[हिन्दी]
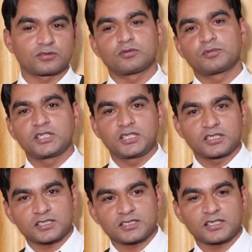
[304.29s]
हो गए वो भी
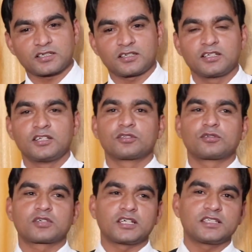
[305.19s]
दिल्ली तक जाएगा
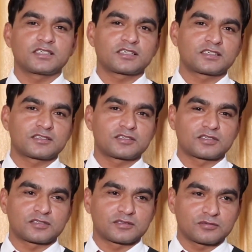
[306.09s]
तो कहीं से
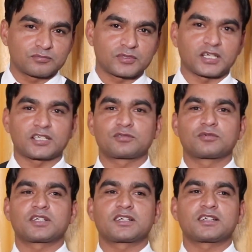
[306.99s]
कहें
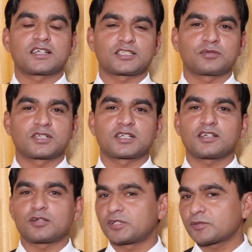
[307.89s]
सुन करके कैसे भी
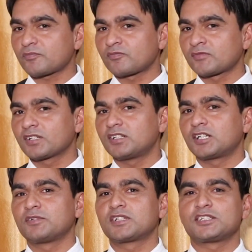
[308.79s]
करके आपने
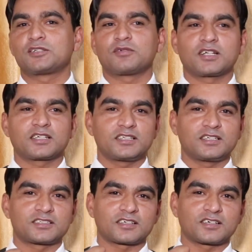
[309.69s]
अरविंद केजरीवाल की के
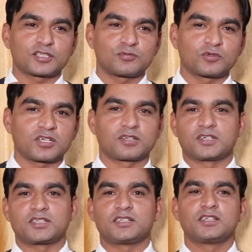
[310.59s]
दिल्ली सरकार की मोहर
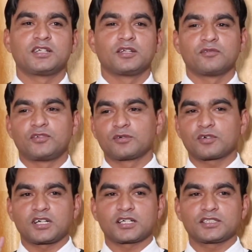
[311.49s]
लगवा दी फिर
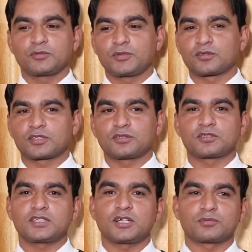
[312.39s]
वो कागज़ रिपीट होते
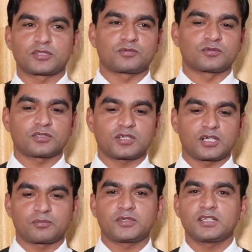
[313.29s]
होते आप तक पहुँचा और
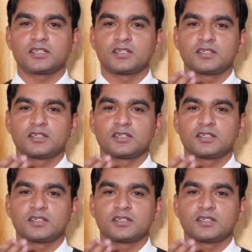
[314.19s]
आपने